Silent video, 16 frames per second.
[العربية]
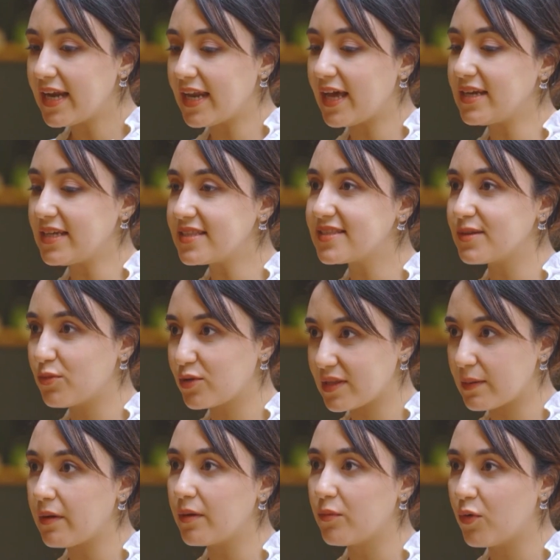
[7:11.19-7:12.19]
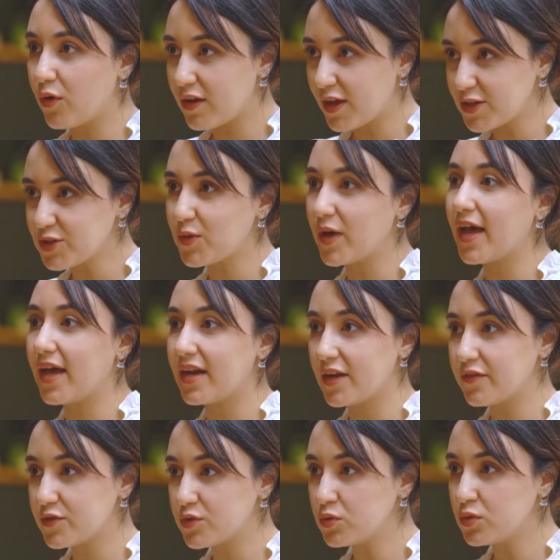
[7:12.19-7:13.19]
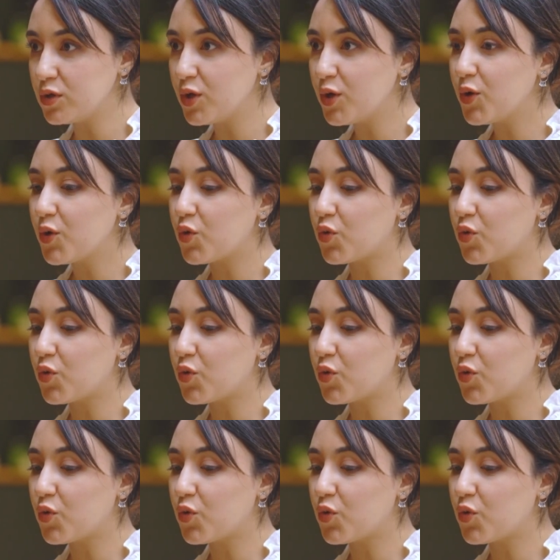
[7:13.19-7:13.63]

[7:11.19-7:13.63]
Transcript: لا لسه مجتمع مغلق شويه على نفسه